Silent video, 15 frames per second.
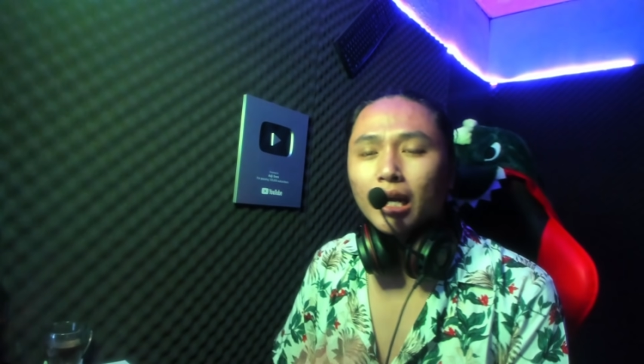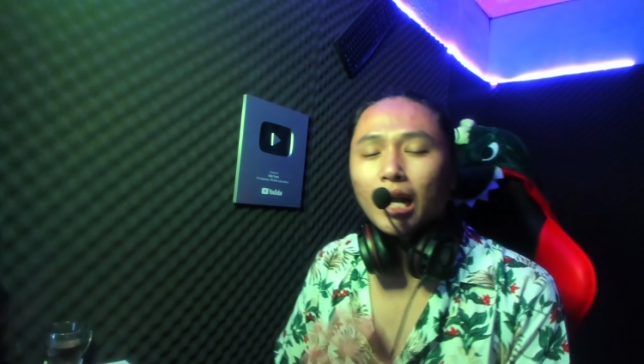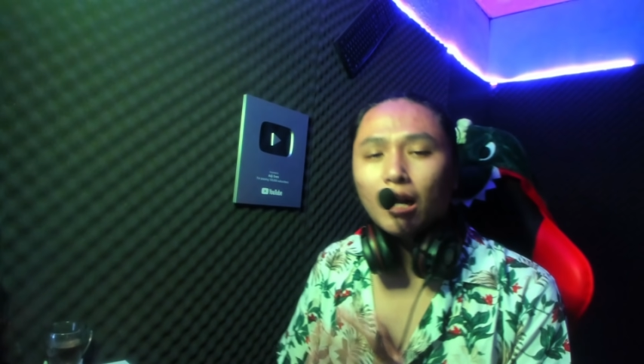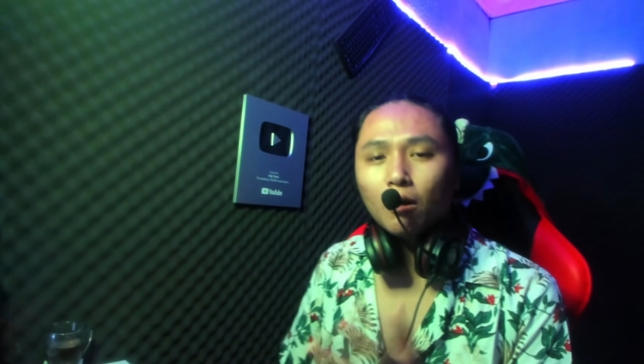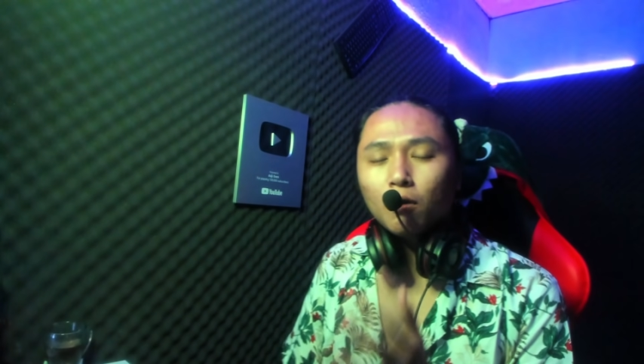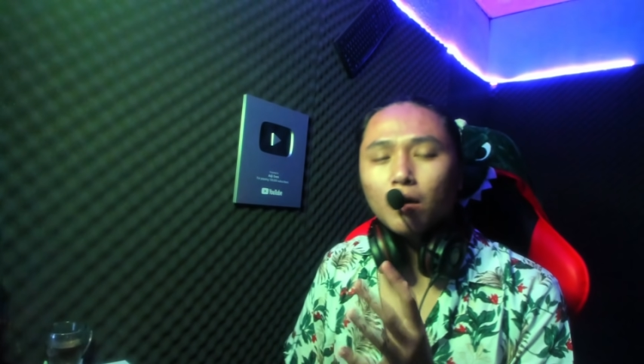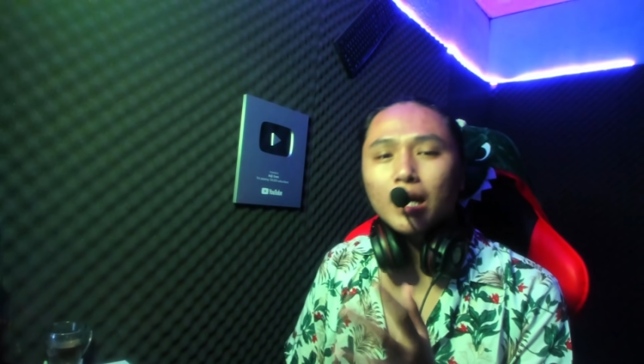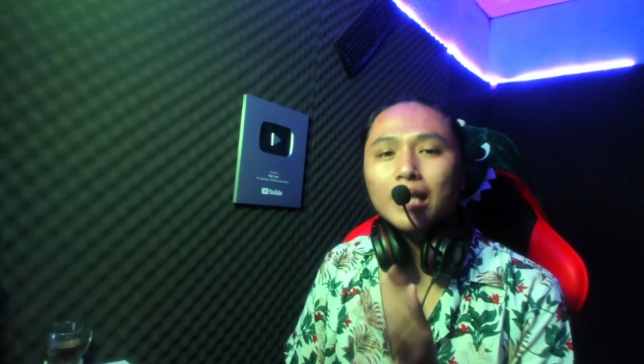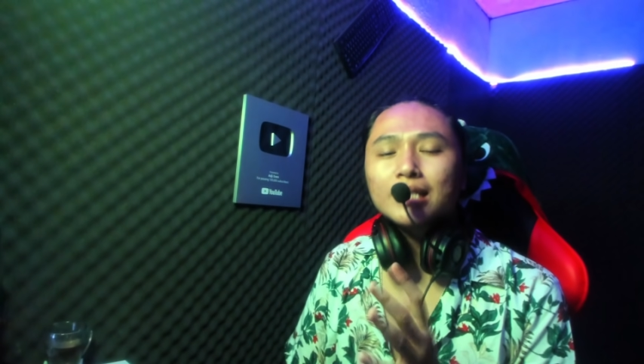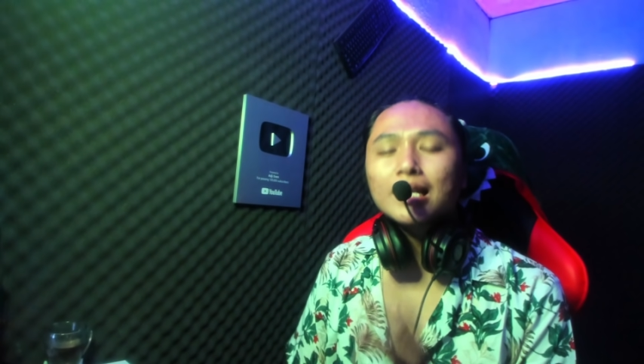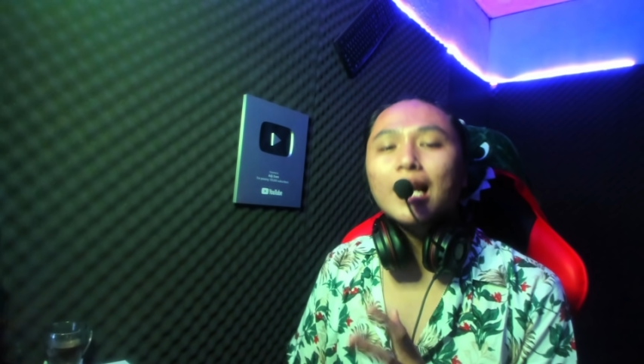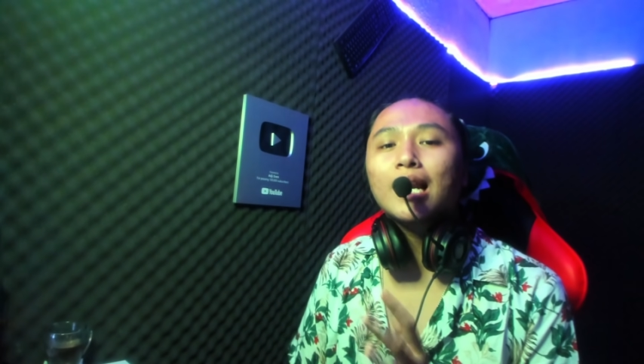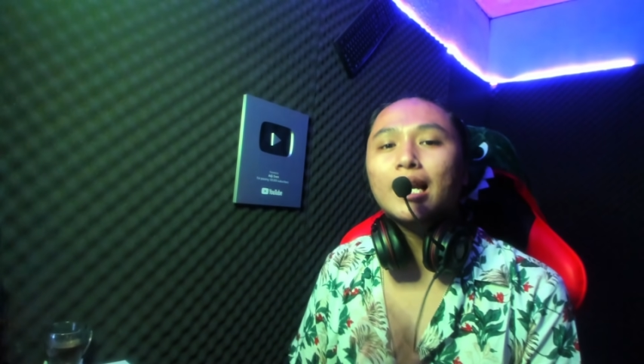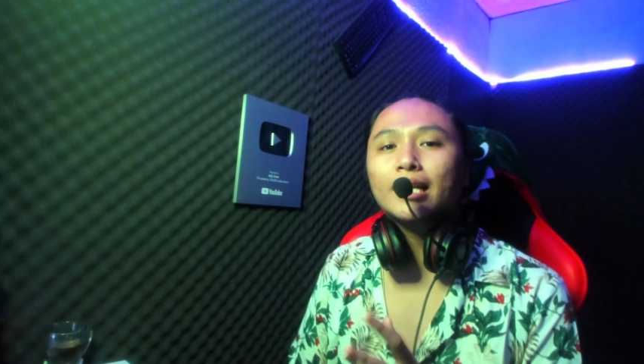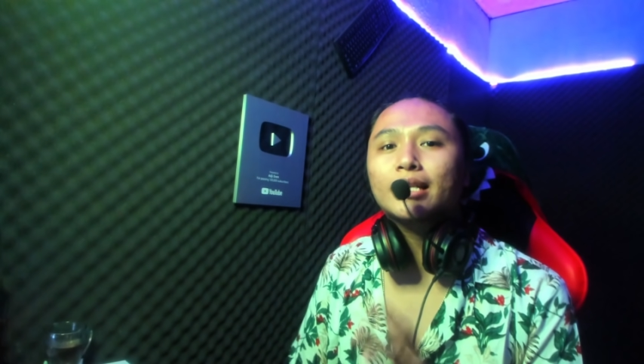kalau gua nggak
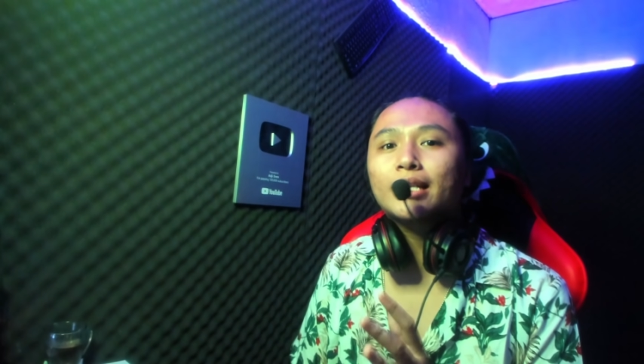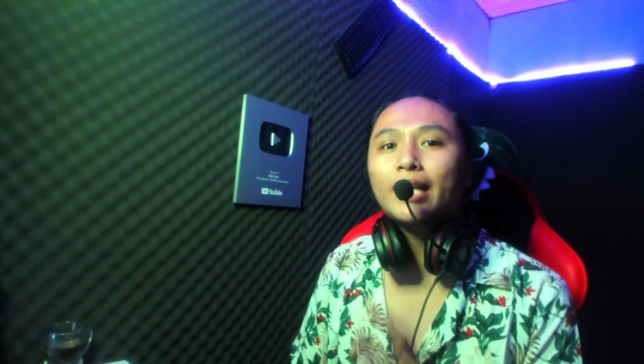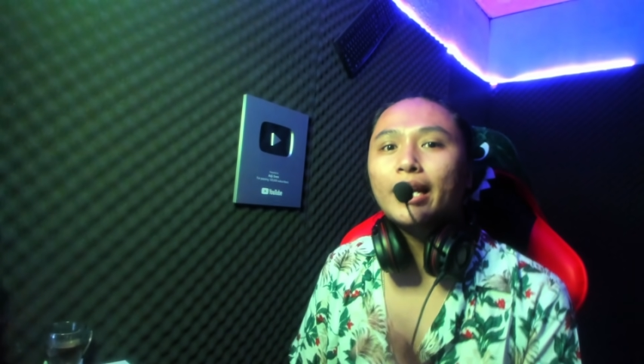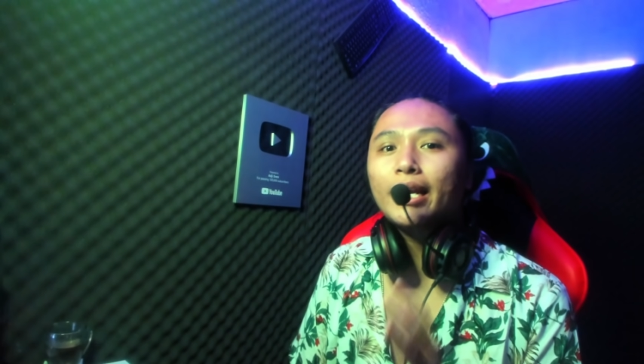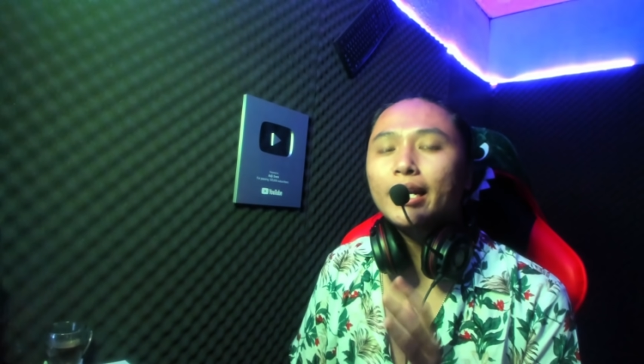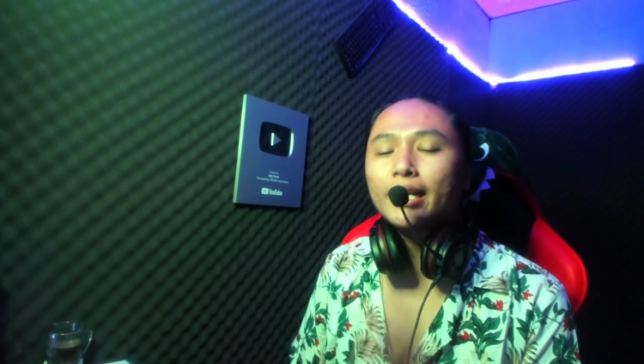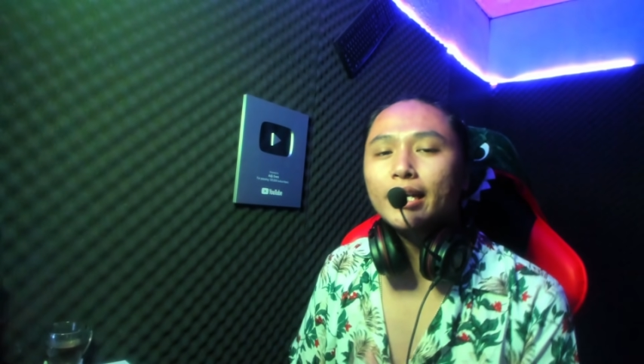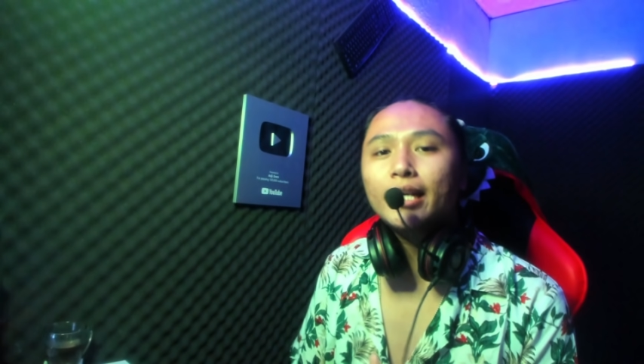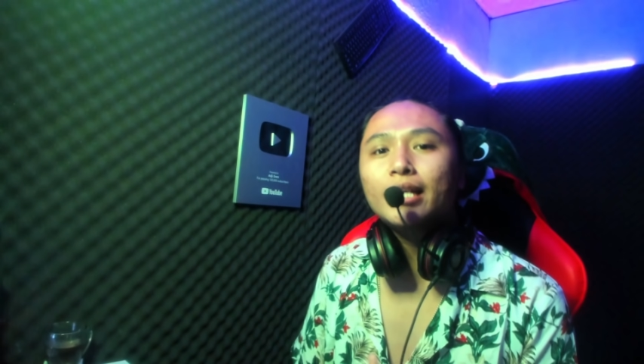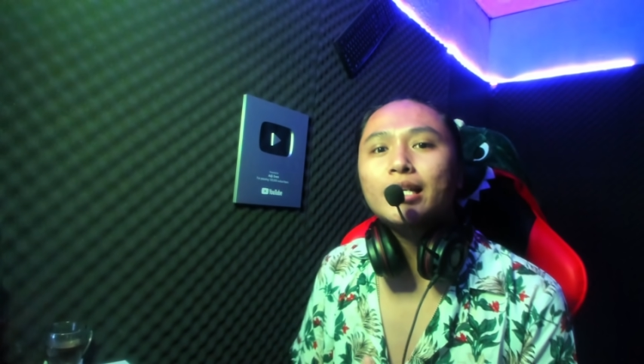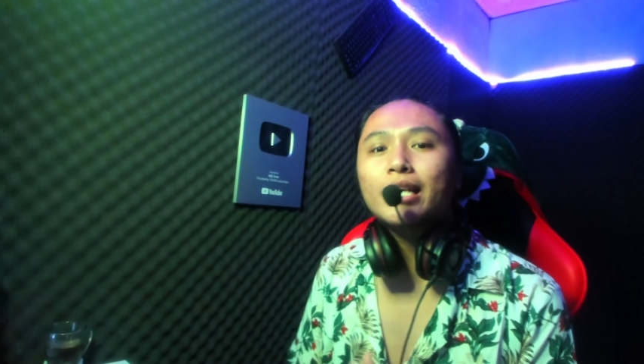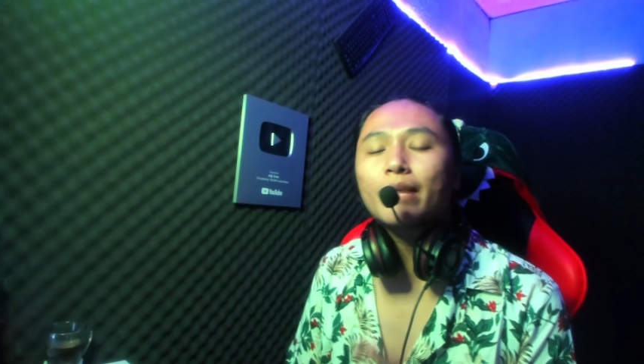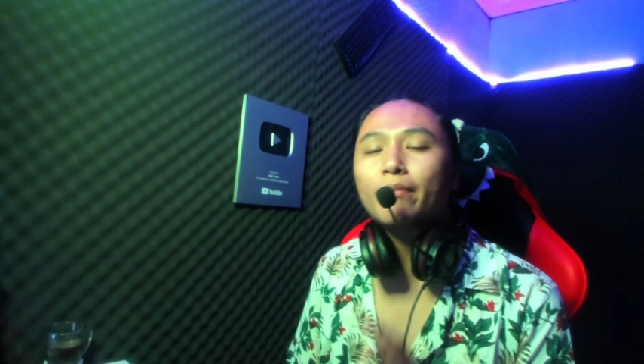salah trik ini dia